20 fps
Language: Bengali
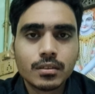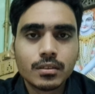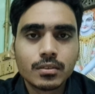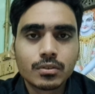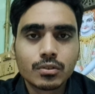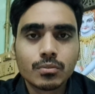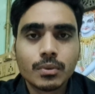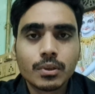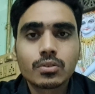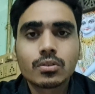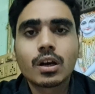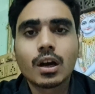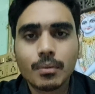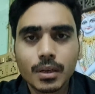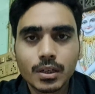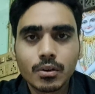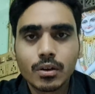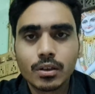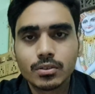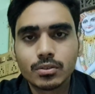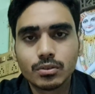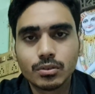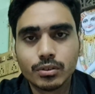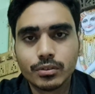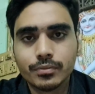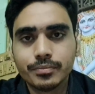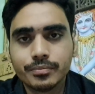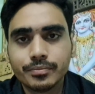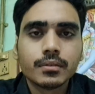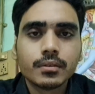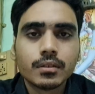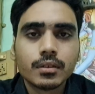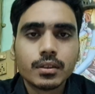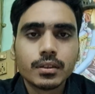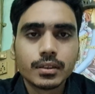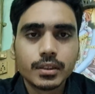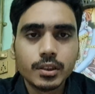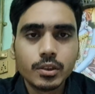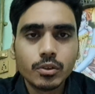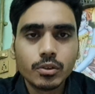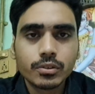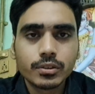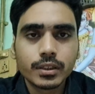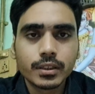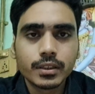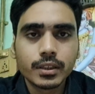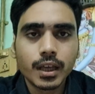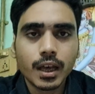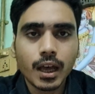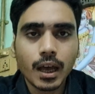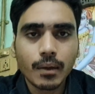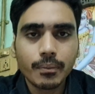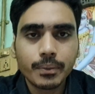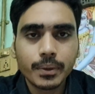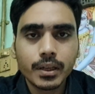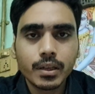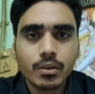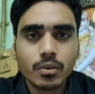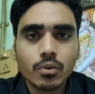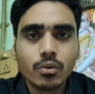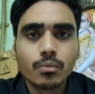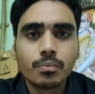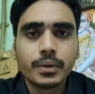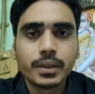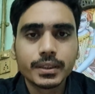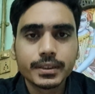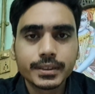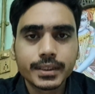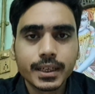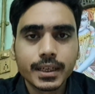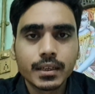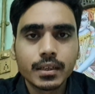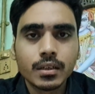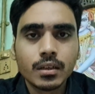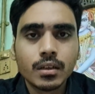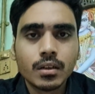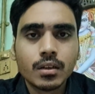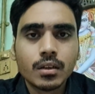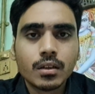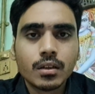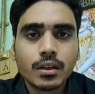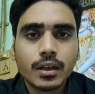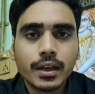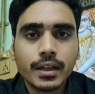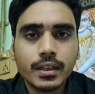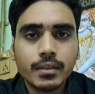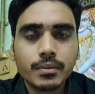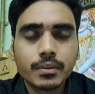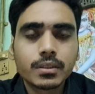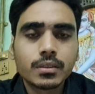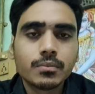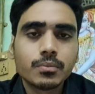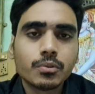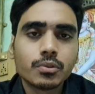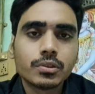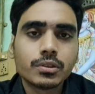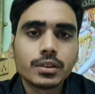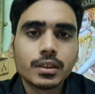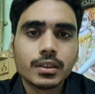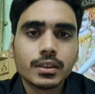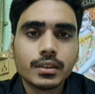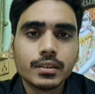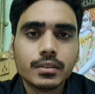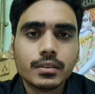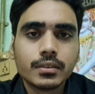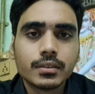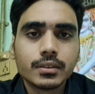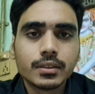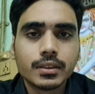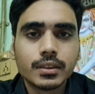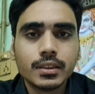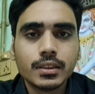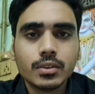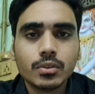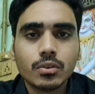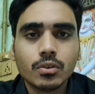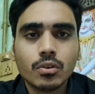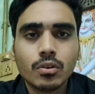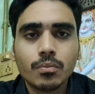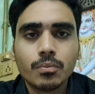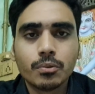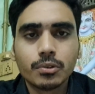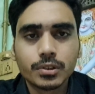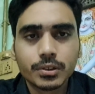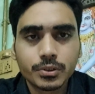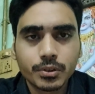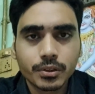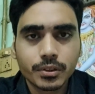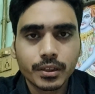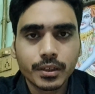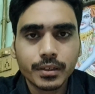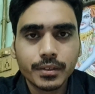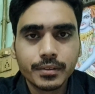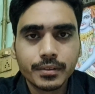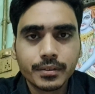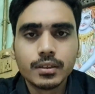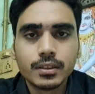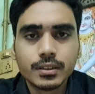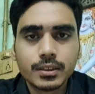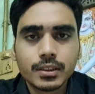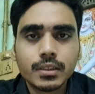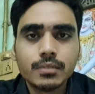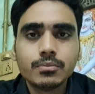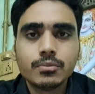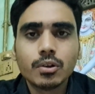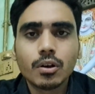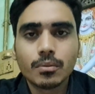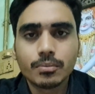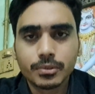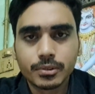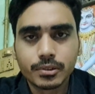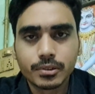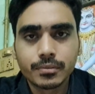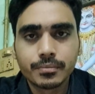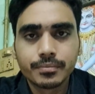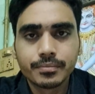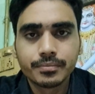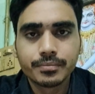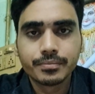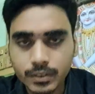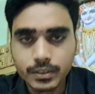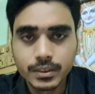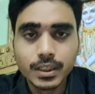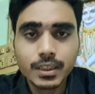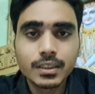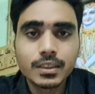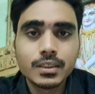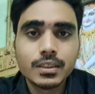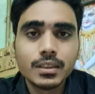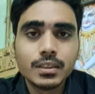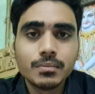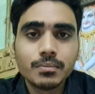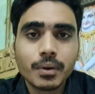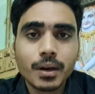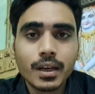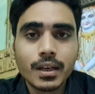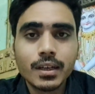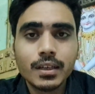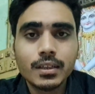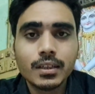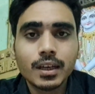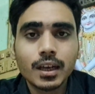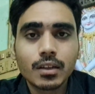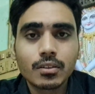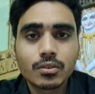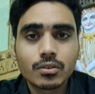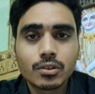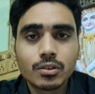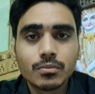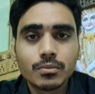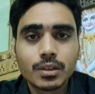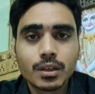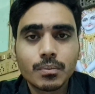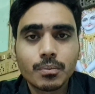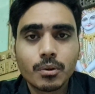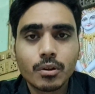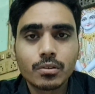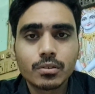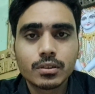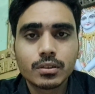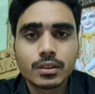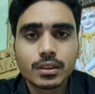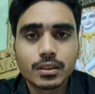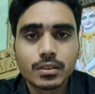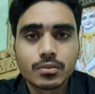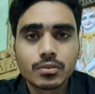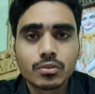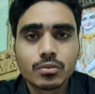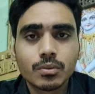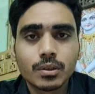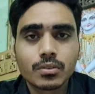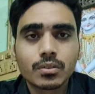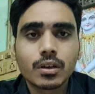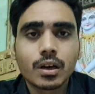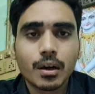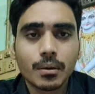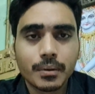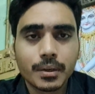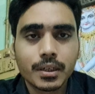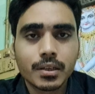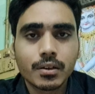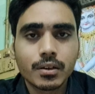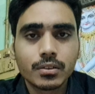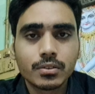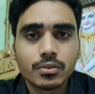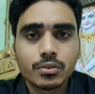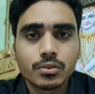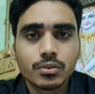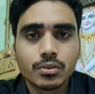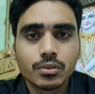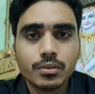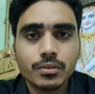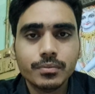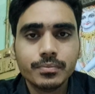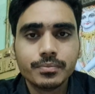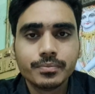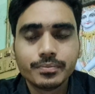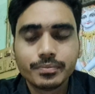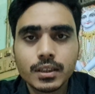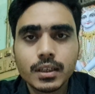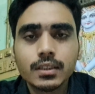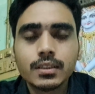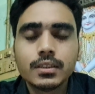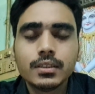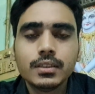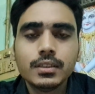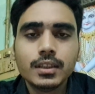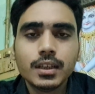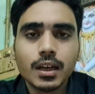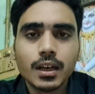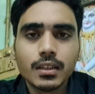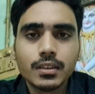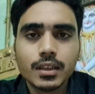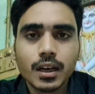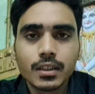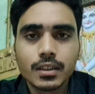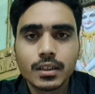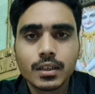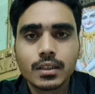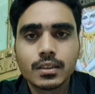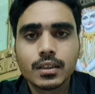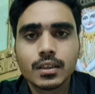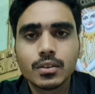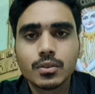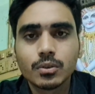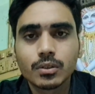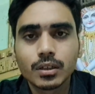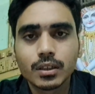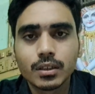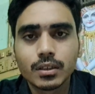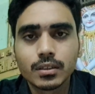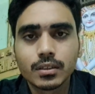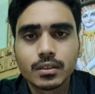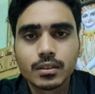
শুধুমাত্র খাবার খাওয়ার জন্য তিনি হচ্ছেন অ্যাপেল ও পিকচার অ্যানিমেশন প্রতিষ্ঠানের সিইও ও প্রতিষ্ঠাতা স্টিভ জবস যে তিনি পায়ে হেঁটে এত কিলোমিটার পথ যেতেন শুধুমাত্র খাবার খাওয়ার জন্য সে তিনি আজ হাজার হাজার লোকের